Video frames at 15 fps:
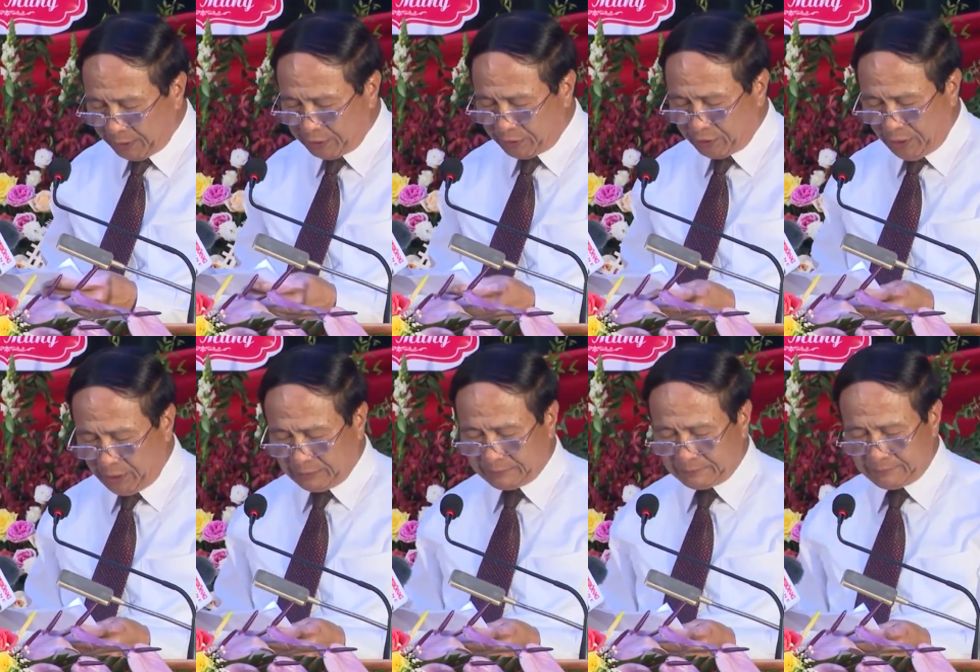kỳ
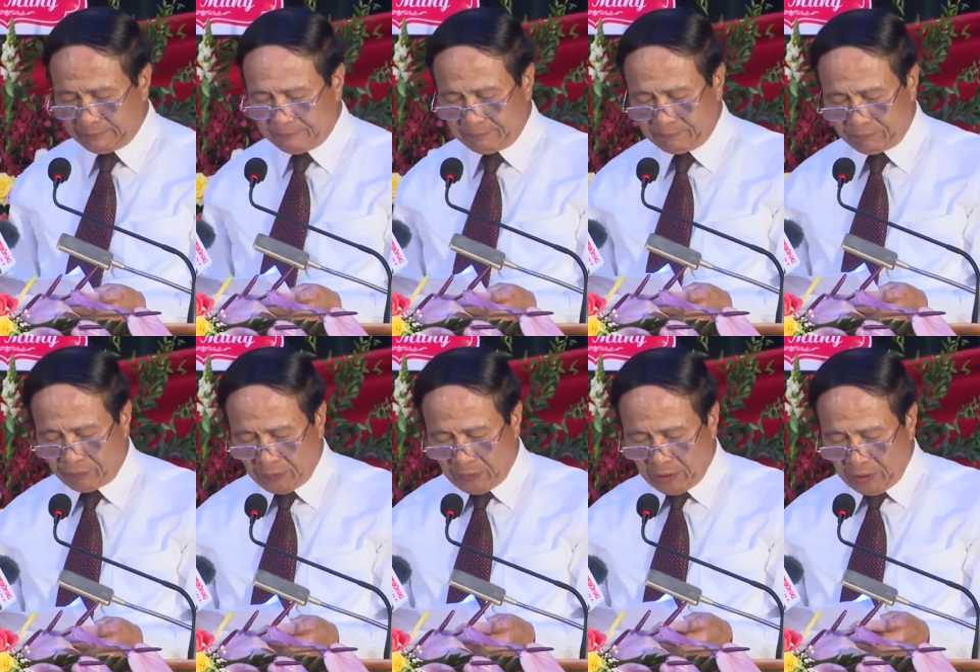trước.
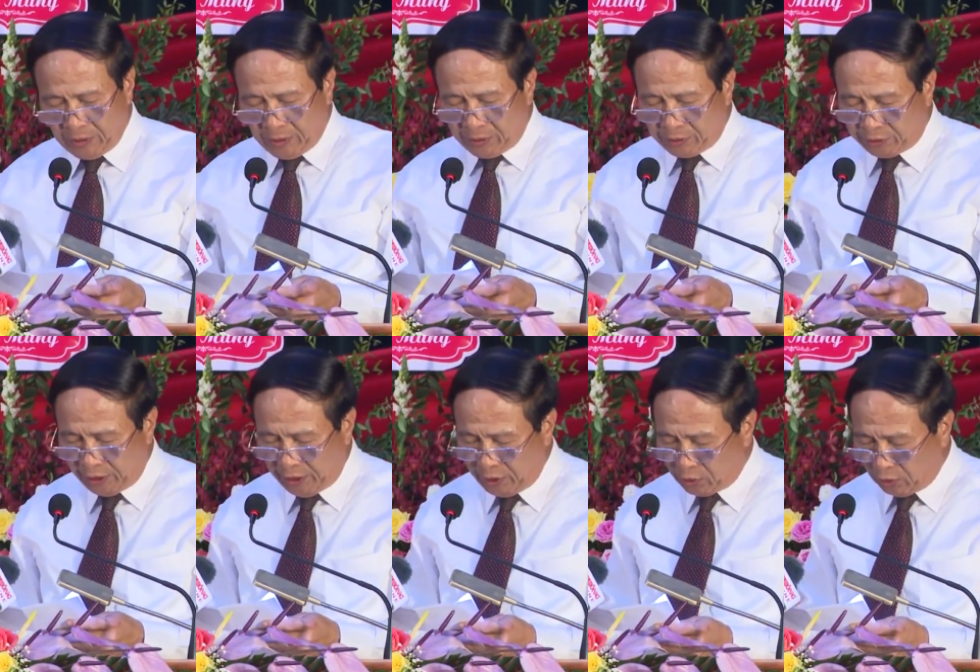
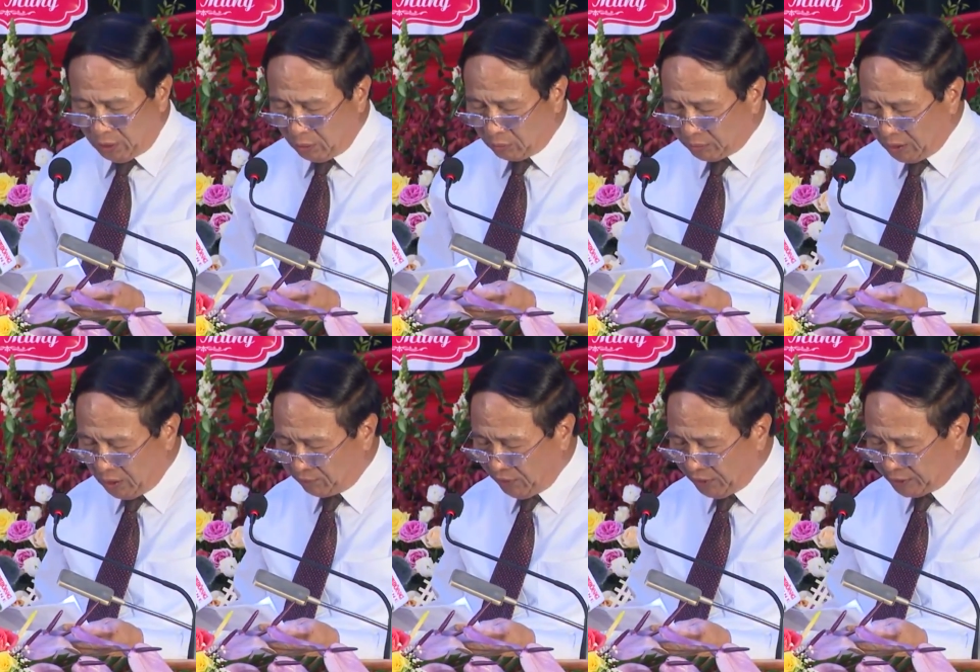Chi cho đầu
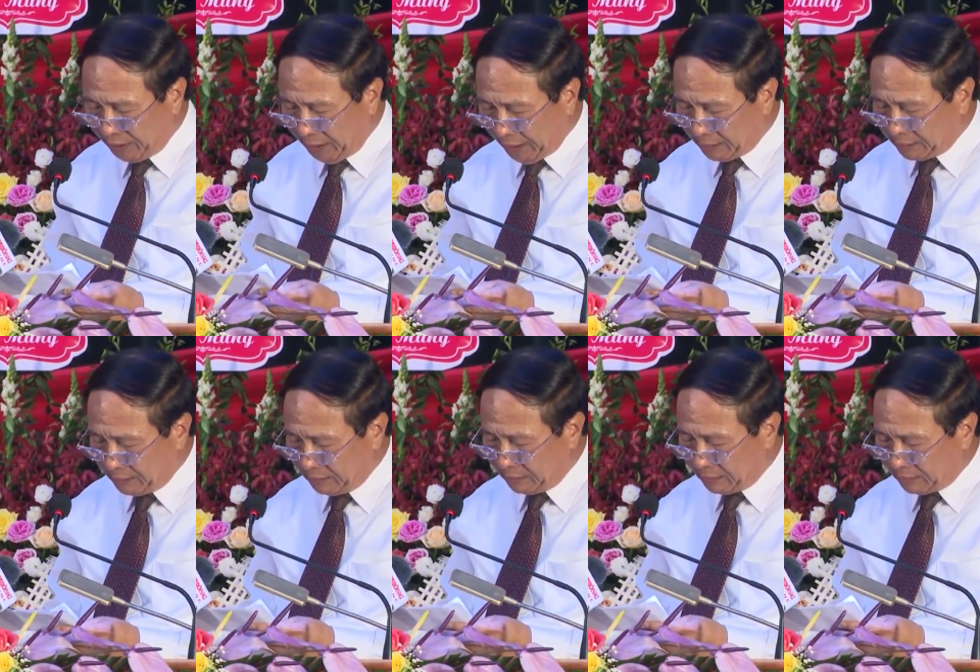tư phát
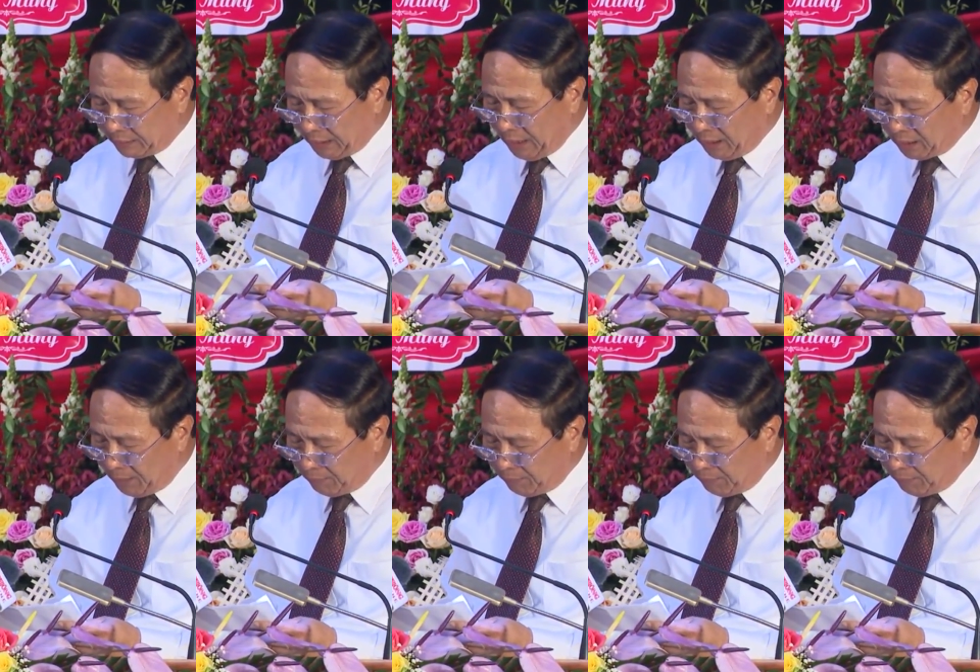triển tăng